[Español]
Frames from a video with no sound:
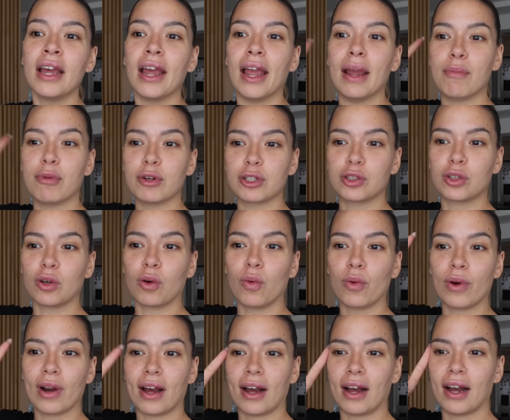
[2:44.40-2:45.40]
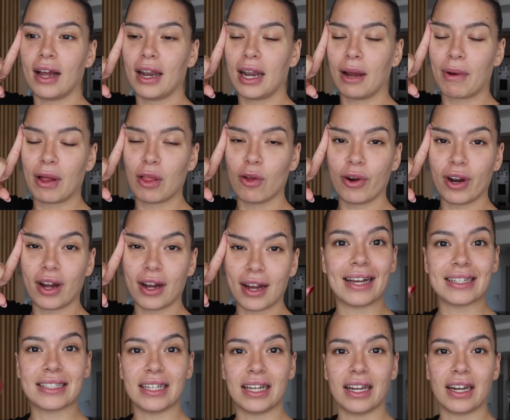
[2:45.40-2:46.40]
He puesto una lavadora,
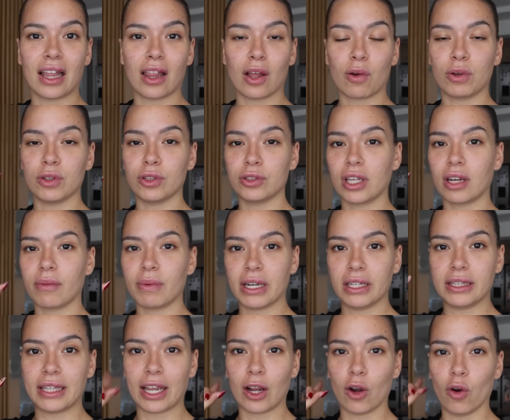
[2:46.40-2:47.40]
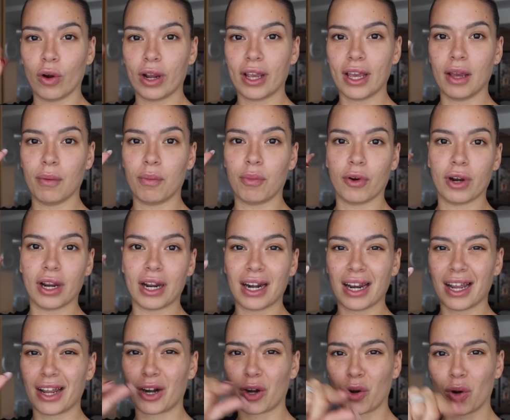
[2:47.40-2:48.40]
así que nada, cuando termine tengo que poner
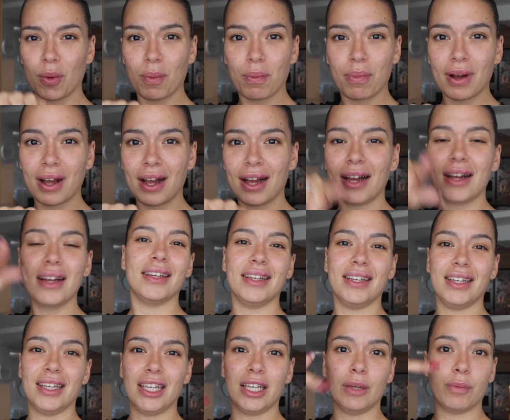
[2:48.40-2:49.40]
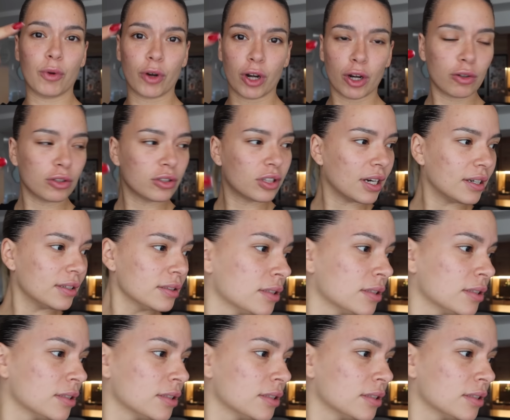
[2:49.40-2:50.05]
la ropa y poner otra.